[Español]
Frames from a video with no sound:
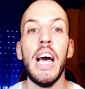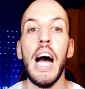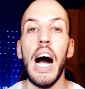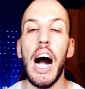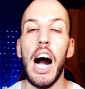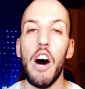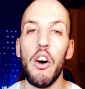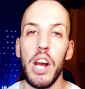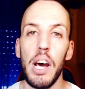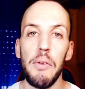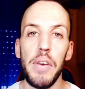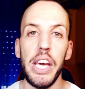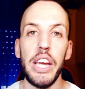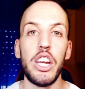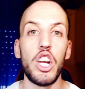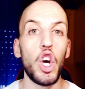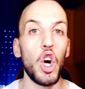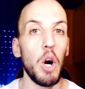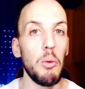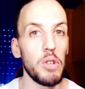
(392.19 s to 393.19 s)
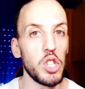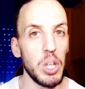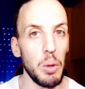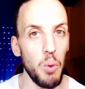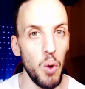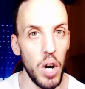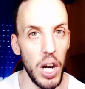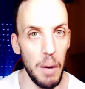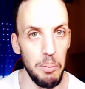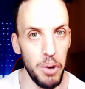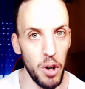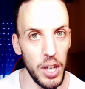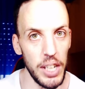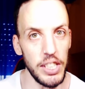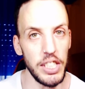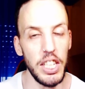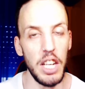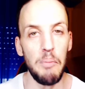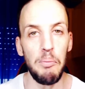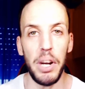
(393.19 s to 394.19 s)
Ahora bien, ¿cómo se busca? Porque
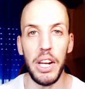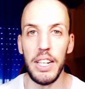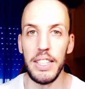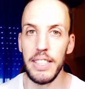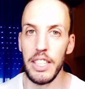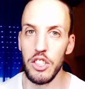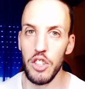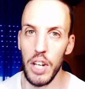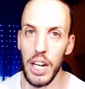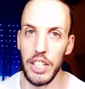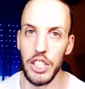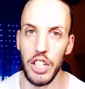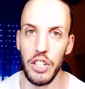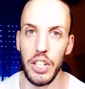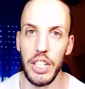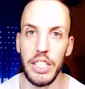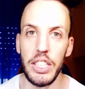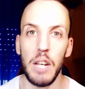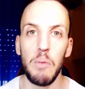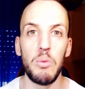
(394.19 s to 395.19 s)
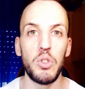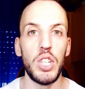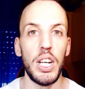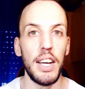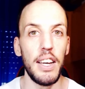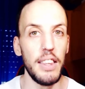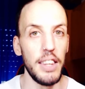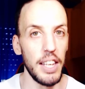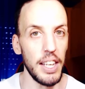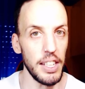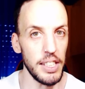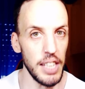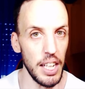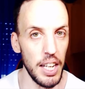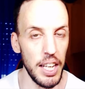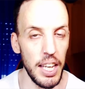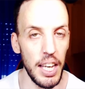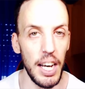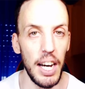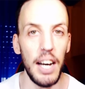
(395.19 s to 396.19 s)
siempre en estas ocasiones hay mucha gente que se
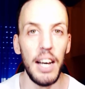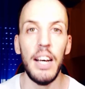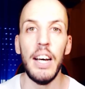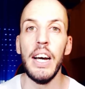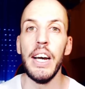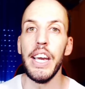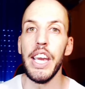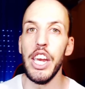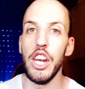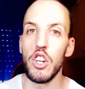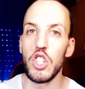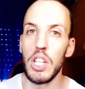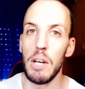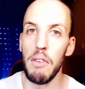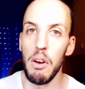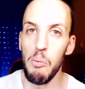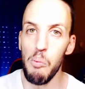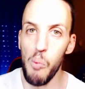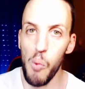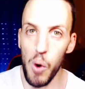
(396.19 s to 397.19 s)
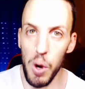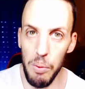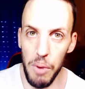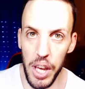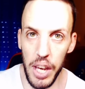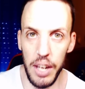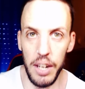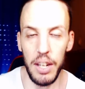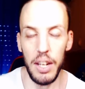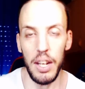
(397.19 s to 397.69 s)
lía y no sabe muy bien